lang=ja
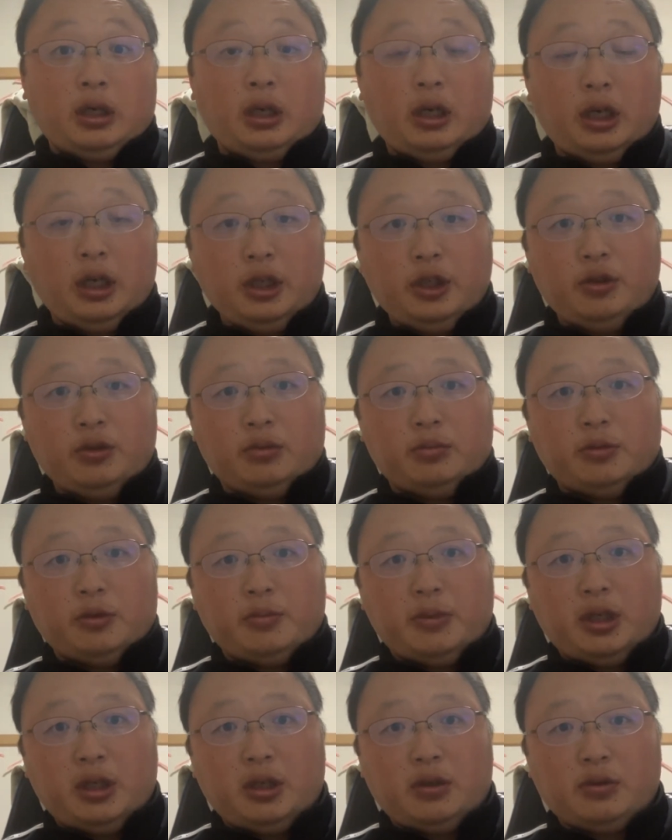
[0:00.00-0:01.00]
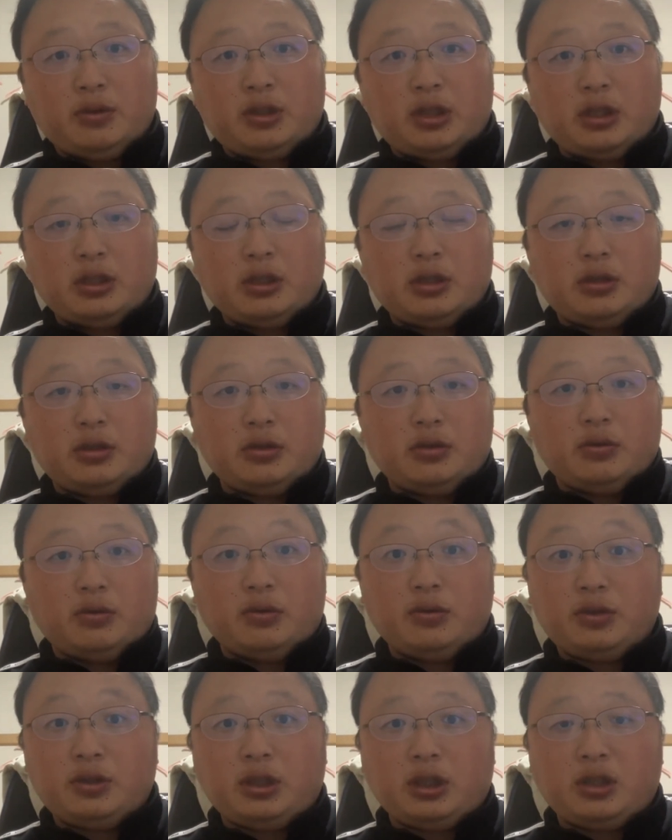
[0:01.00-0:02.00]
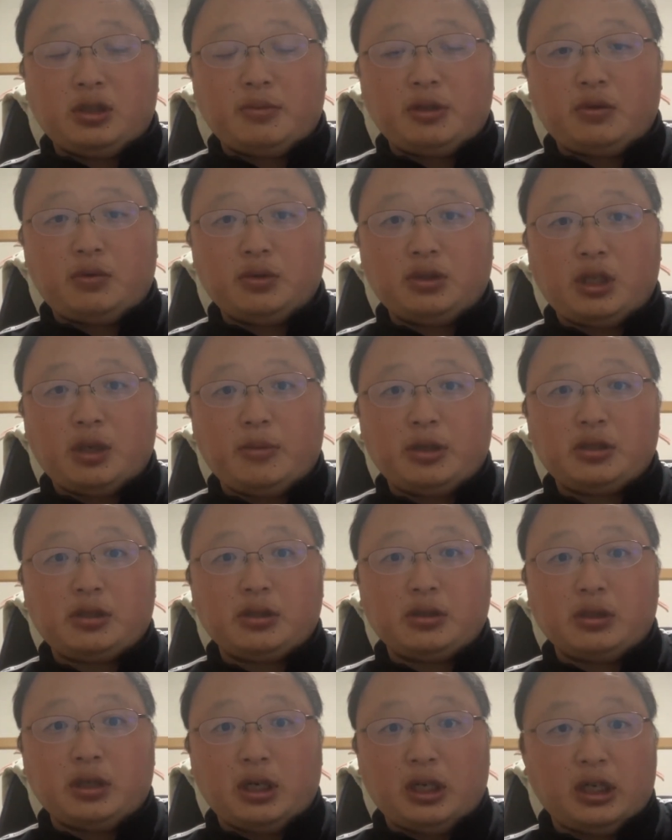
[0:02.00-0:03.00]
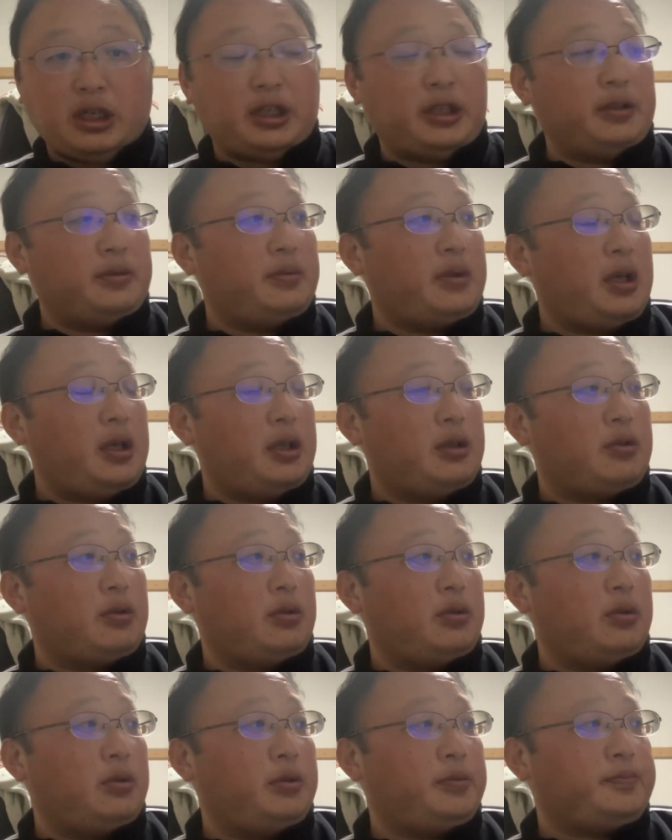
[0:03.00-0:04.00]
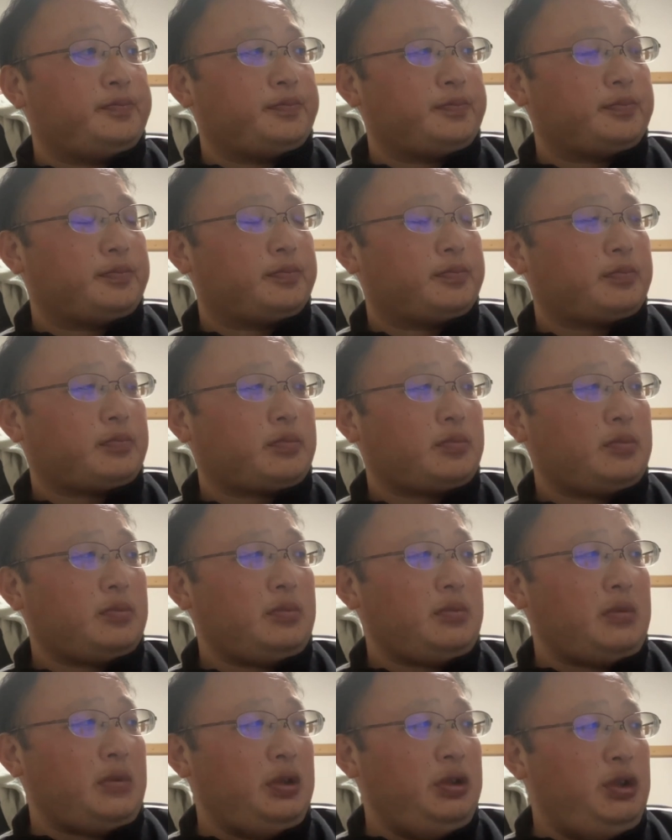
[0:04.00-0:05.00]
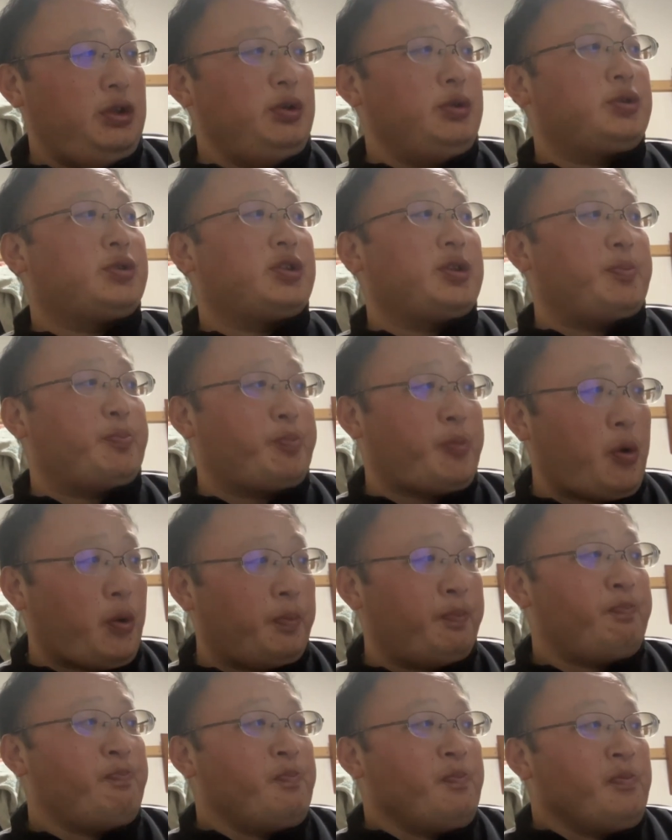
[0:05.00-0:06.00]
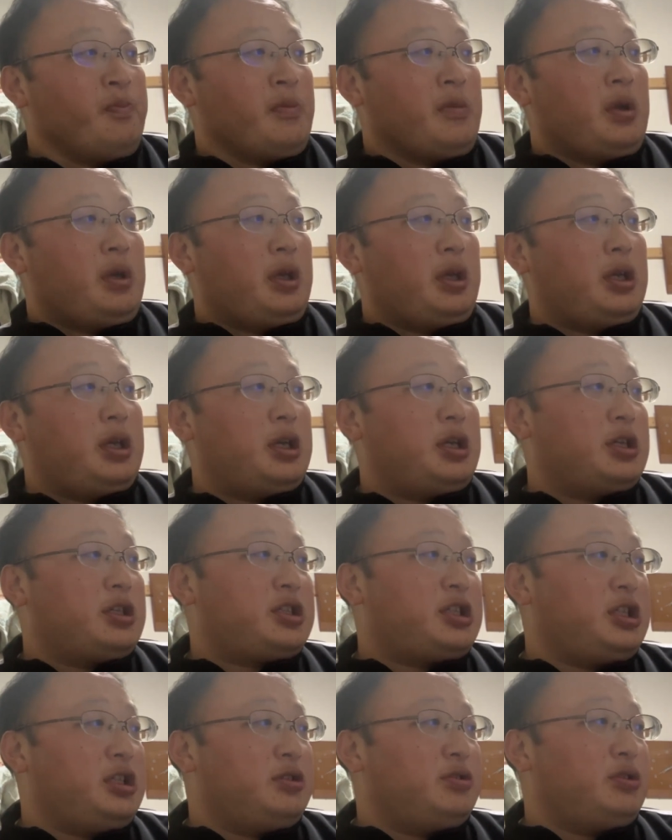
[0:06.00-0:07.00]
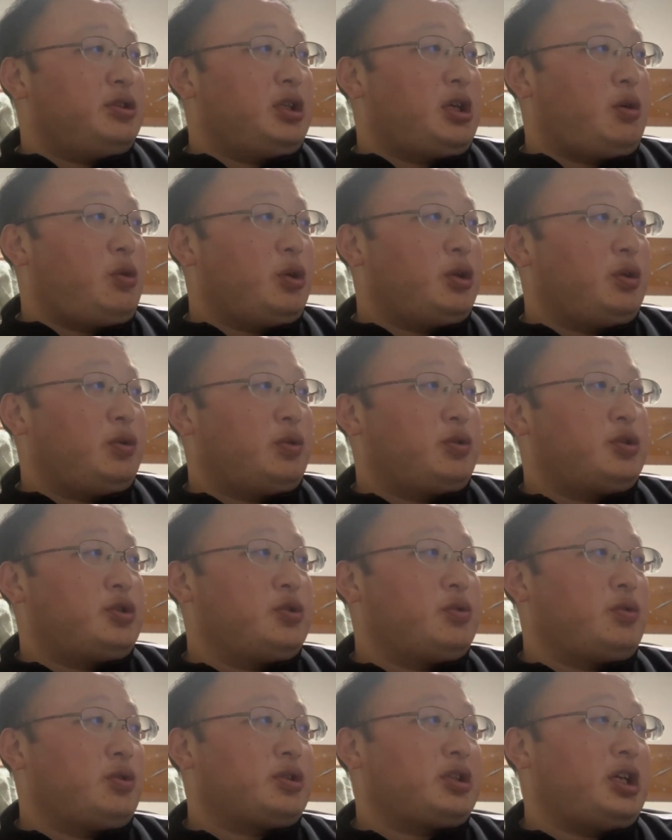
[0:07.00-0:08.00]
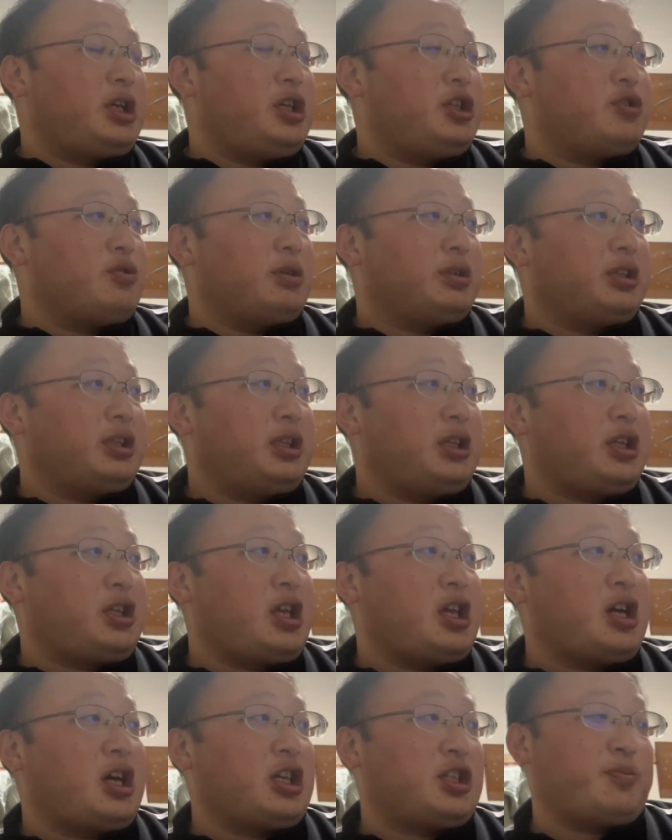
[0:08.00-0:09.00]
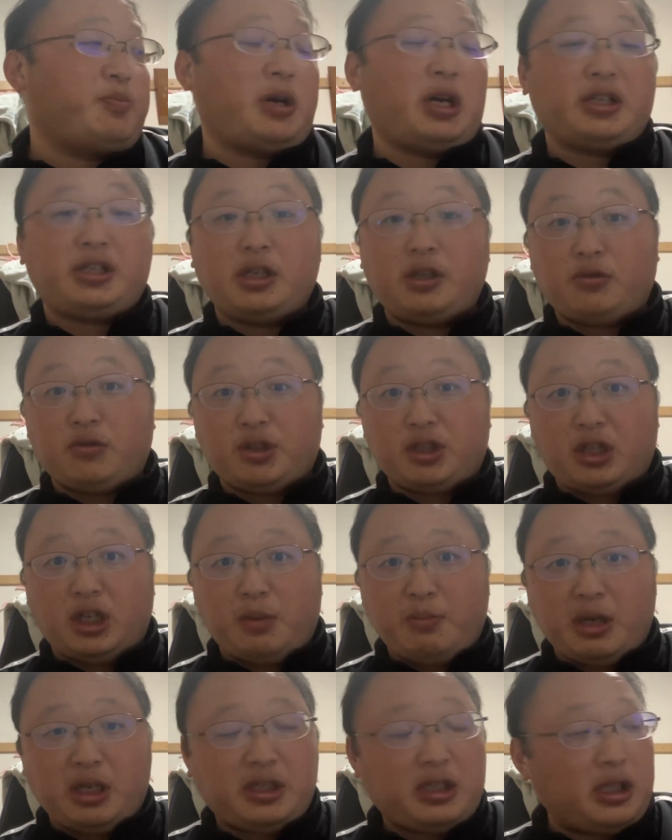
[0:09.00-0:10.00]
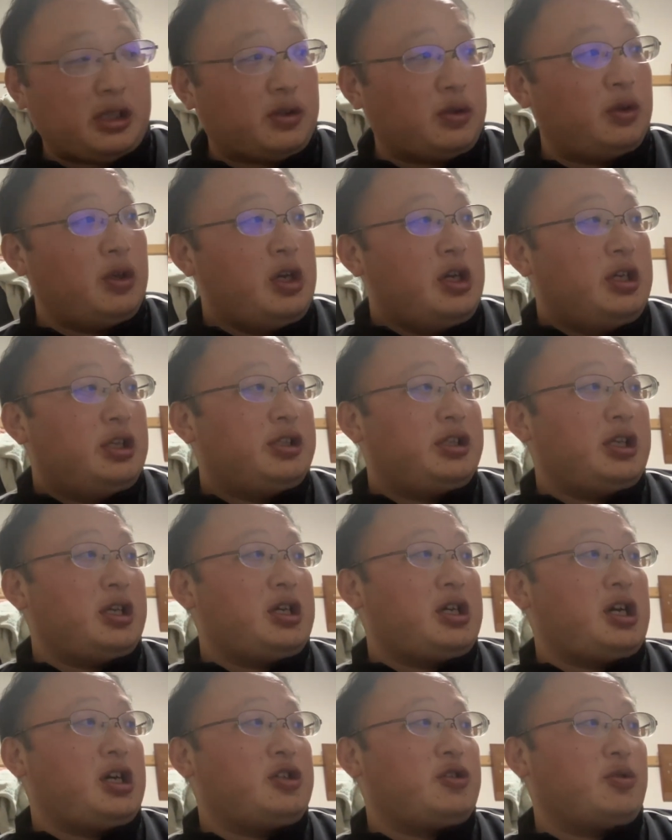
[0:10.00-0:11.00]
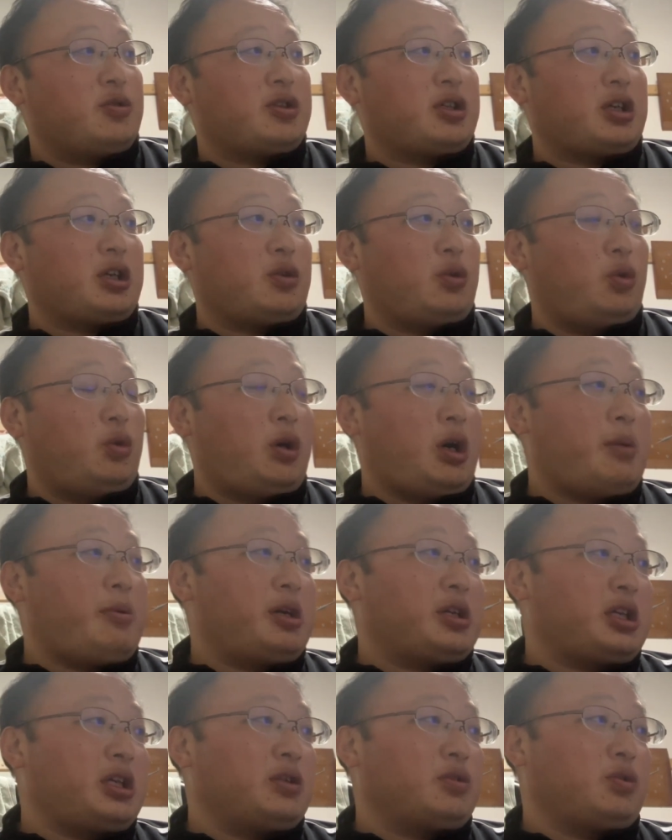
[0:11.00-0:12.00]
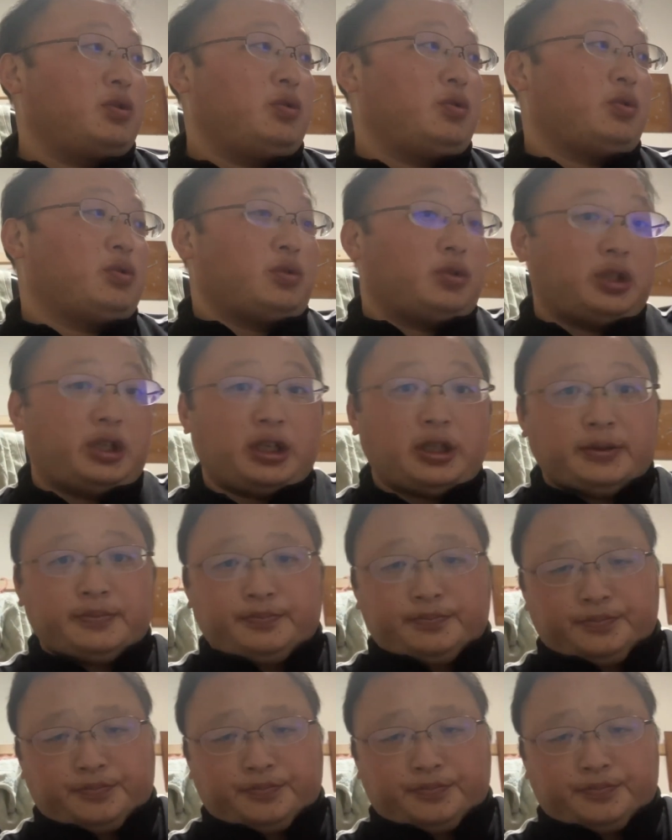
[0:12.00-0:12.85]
はい、どうも、メンヘラおじさんです。お疲れ様でございます。はい。えっ、ー、と、ニュース1本。えー、親類が多い65歳以上は7.8%しかいませんと。前回調査から大幅減ということで、